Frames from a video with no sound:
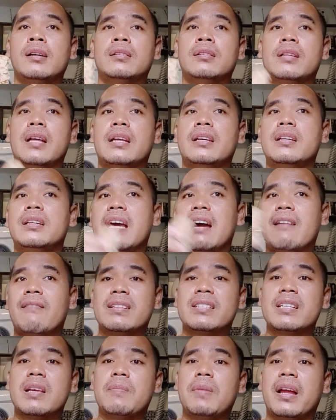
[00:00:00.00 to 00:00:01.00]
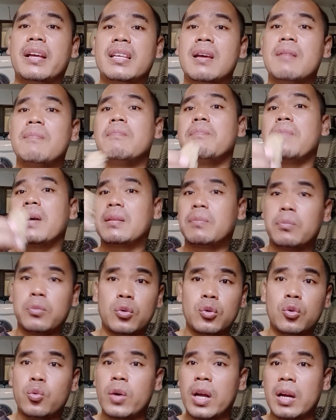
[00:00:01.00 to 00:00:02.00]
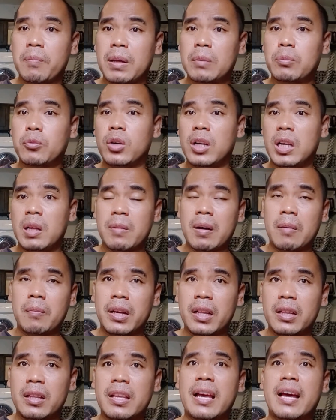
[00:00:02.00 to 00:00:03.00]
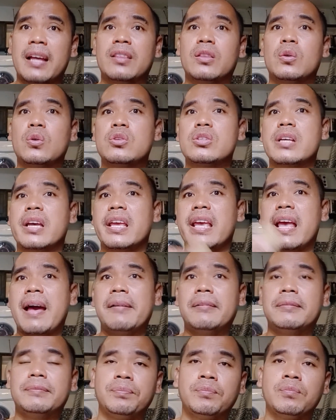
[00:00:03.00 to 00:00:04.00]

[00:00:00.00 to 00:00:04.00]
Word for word: tadi di awal saya bilangnya 40-an 45 menit ya terus saya